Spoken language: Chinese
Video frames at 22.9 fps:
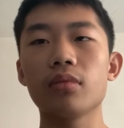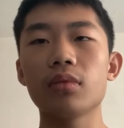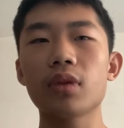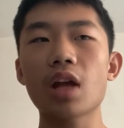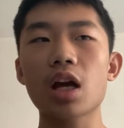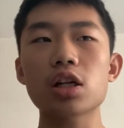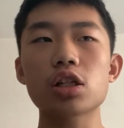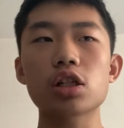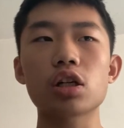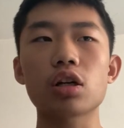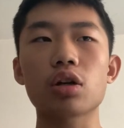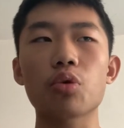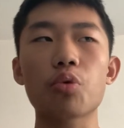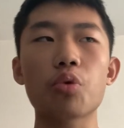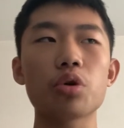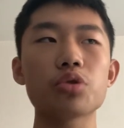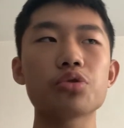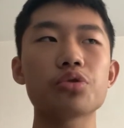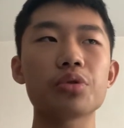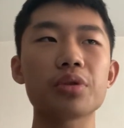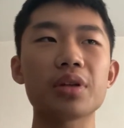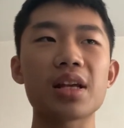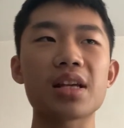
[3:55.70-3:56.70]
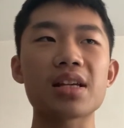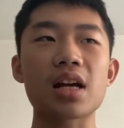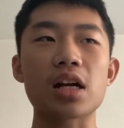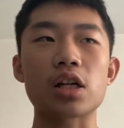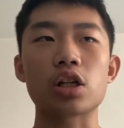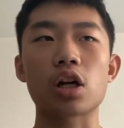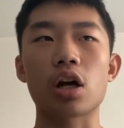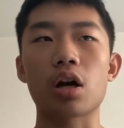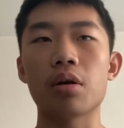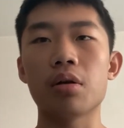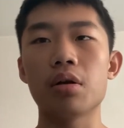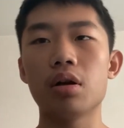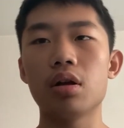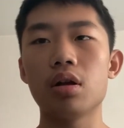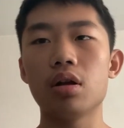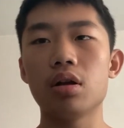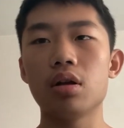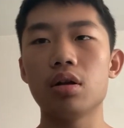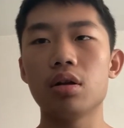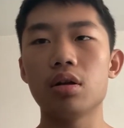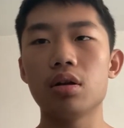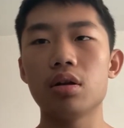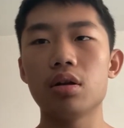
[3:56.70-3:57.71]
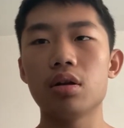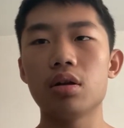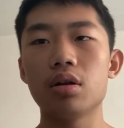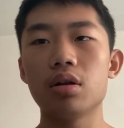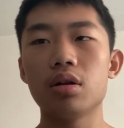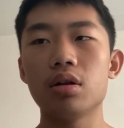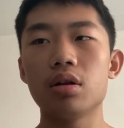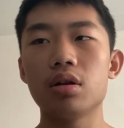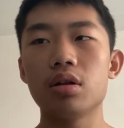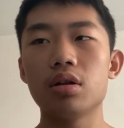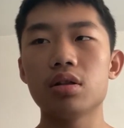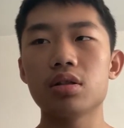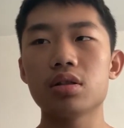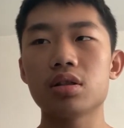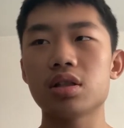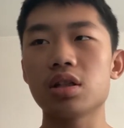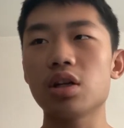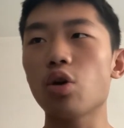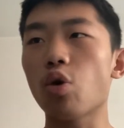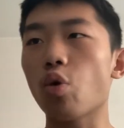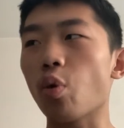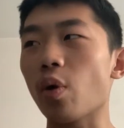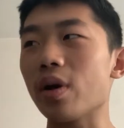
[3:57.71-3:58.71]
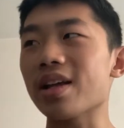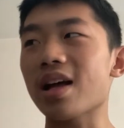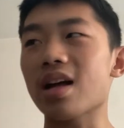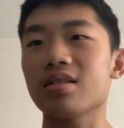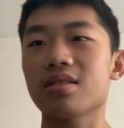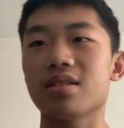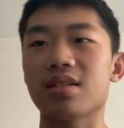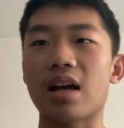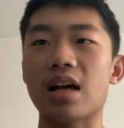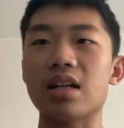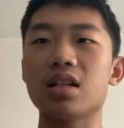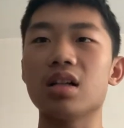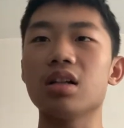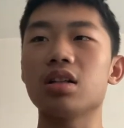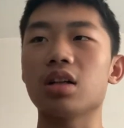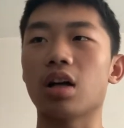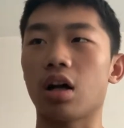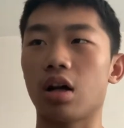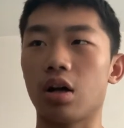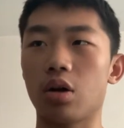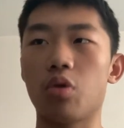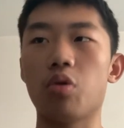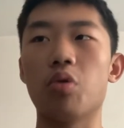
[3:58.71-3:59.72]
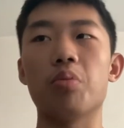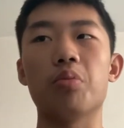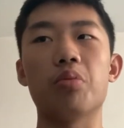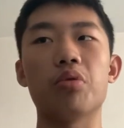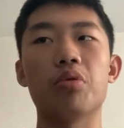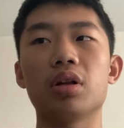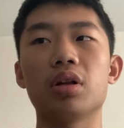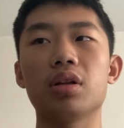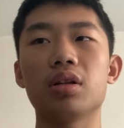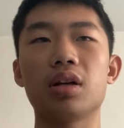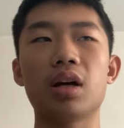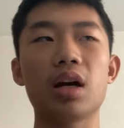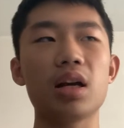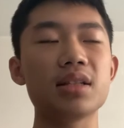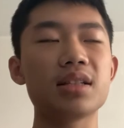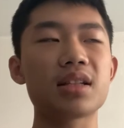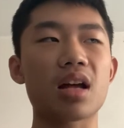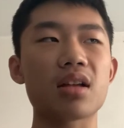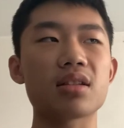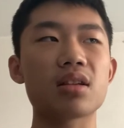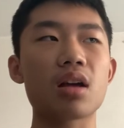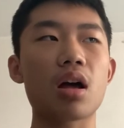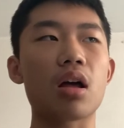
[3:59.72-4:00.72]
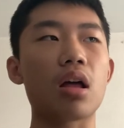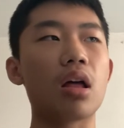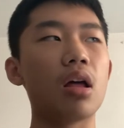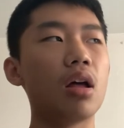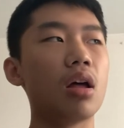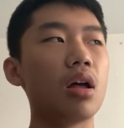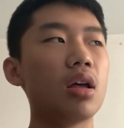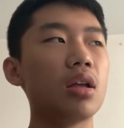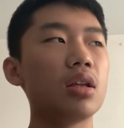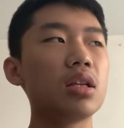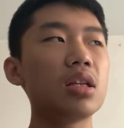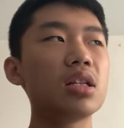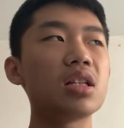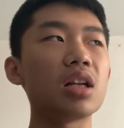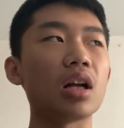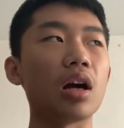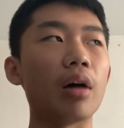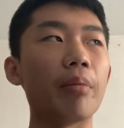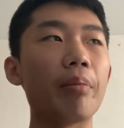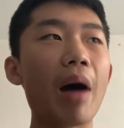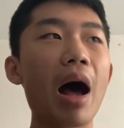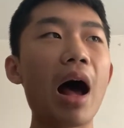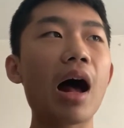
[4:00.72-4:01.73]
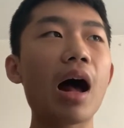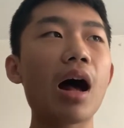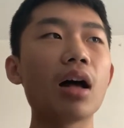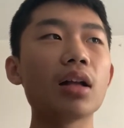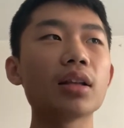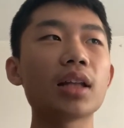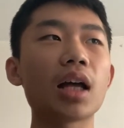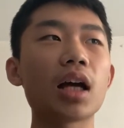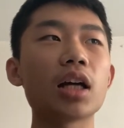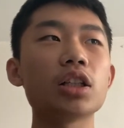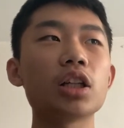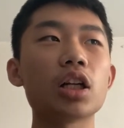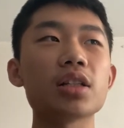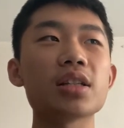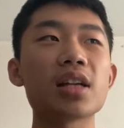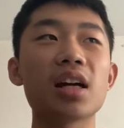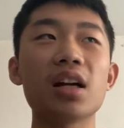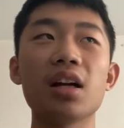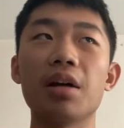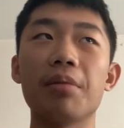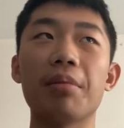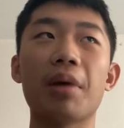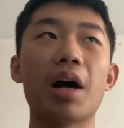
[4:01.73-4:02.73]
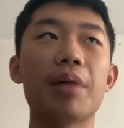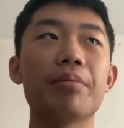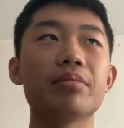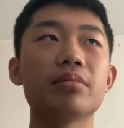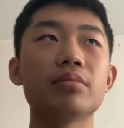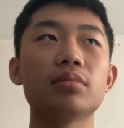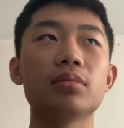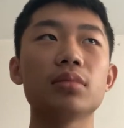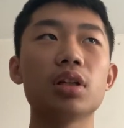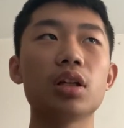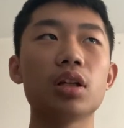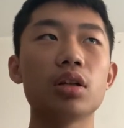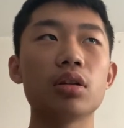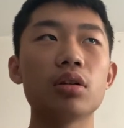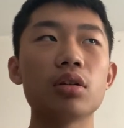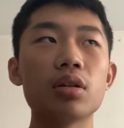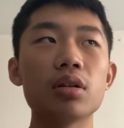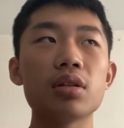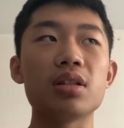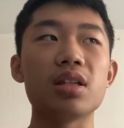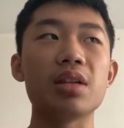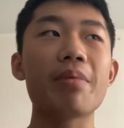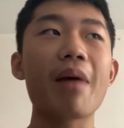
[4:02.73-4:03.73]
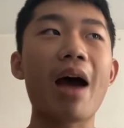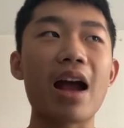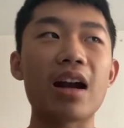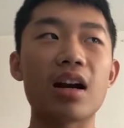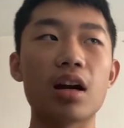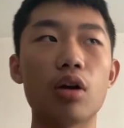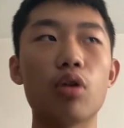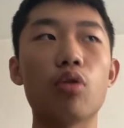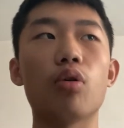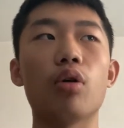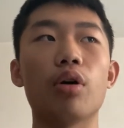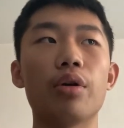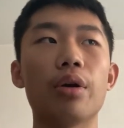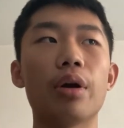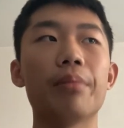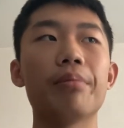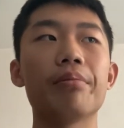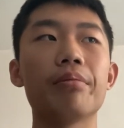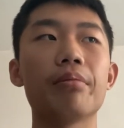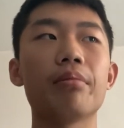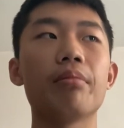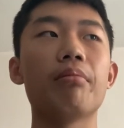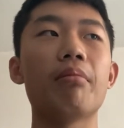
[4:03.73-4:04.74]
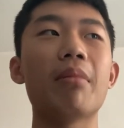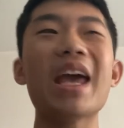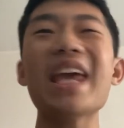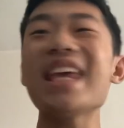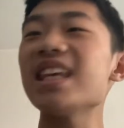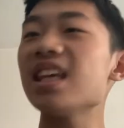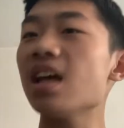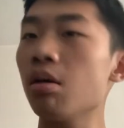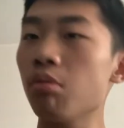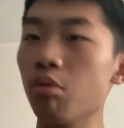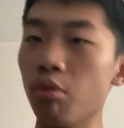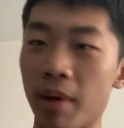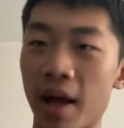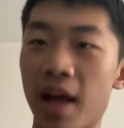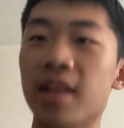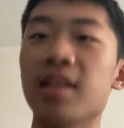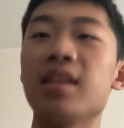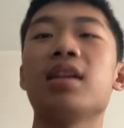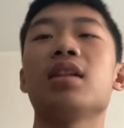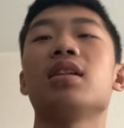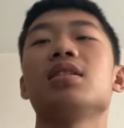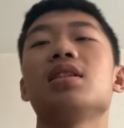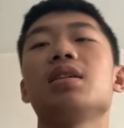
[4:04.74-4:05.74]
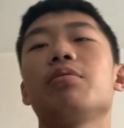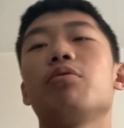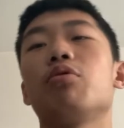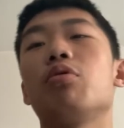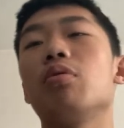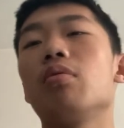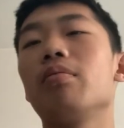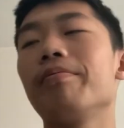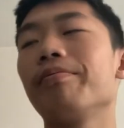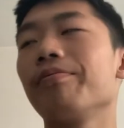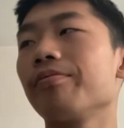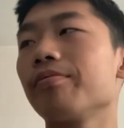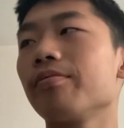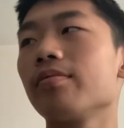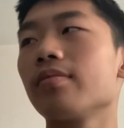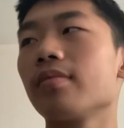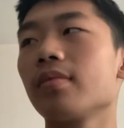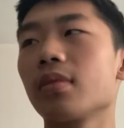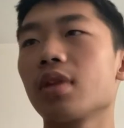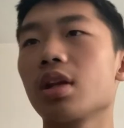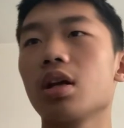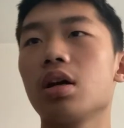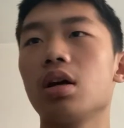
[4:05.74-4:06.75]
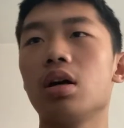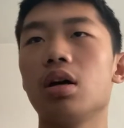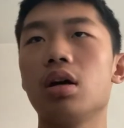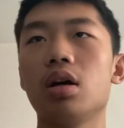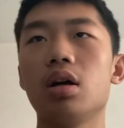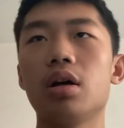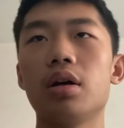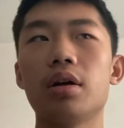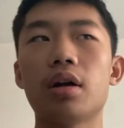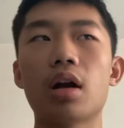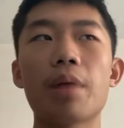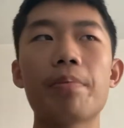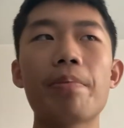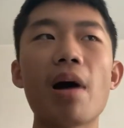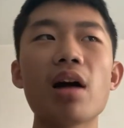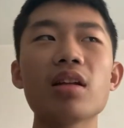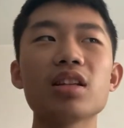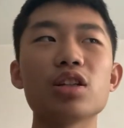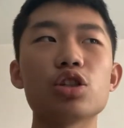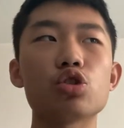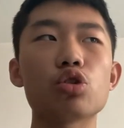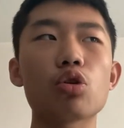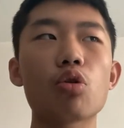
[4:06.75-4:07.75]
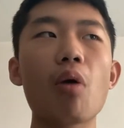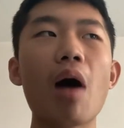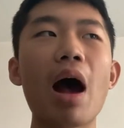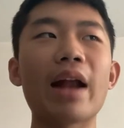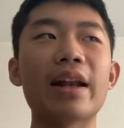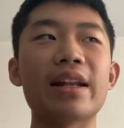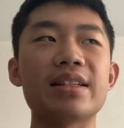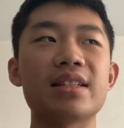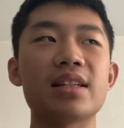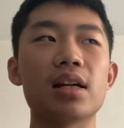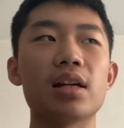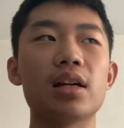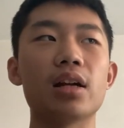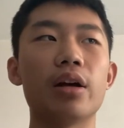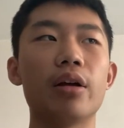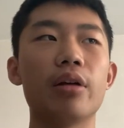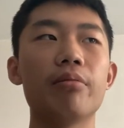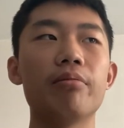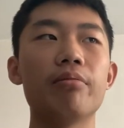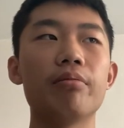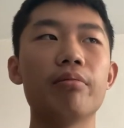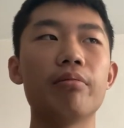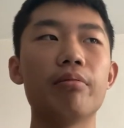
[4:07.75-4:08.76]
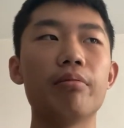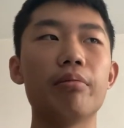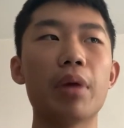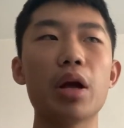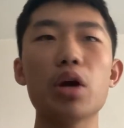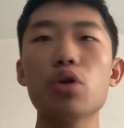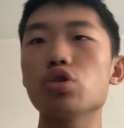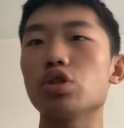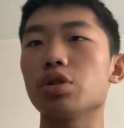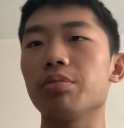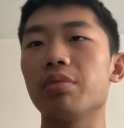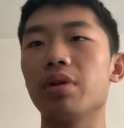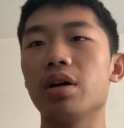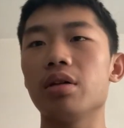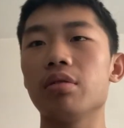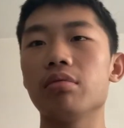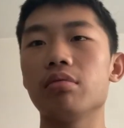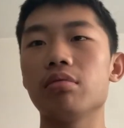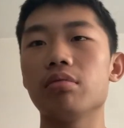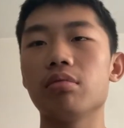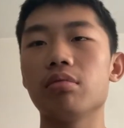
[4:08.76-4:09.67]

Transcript: 但是过去那些事儿，其实回想起来真的是很恐的。你可以想象，一整个吧，大概上千人吧，几百人活跃，没一个不喷你的，几乎。而帮你说话那些人，没有什么